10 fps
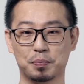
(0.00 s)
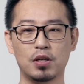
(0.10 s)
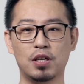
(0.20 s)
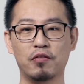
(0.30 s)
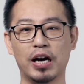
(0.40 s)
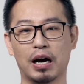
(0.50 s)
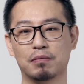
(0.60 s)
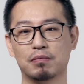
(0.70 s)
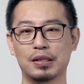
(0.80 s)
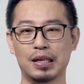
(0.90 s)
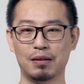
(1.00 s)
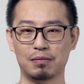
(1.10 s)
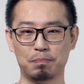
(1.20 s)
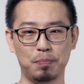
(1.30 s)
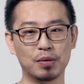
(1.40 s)
因为啊它
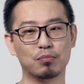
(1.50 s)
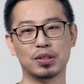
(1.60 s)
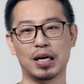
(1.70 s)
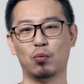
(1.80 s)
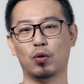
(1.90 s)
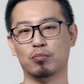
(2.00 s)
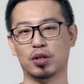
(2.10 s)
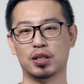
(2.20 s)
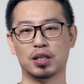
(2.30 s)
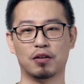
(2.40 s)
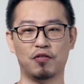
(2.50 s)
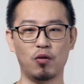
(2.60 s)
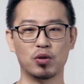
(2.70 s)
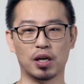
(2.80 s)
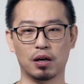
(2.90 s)
并不在我们的这个防
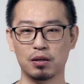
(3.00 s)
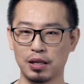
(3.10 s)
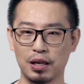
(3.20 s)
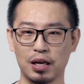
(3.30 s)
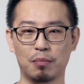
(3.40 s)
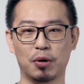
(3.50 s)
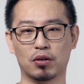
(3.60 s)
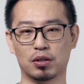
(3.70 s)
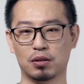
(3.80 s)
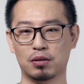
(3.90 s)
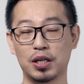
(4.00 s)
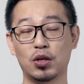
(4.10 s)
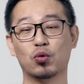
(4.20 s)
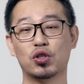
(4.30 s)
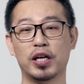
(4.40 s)
火墙列表的内
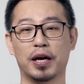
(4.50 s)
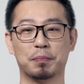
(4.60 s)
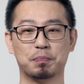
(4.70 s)
容之内。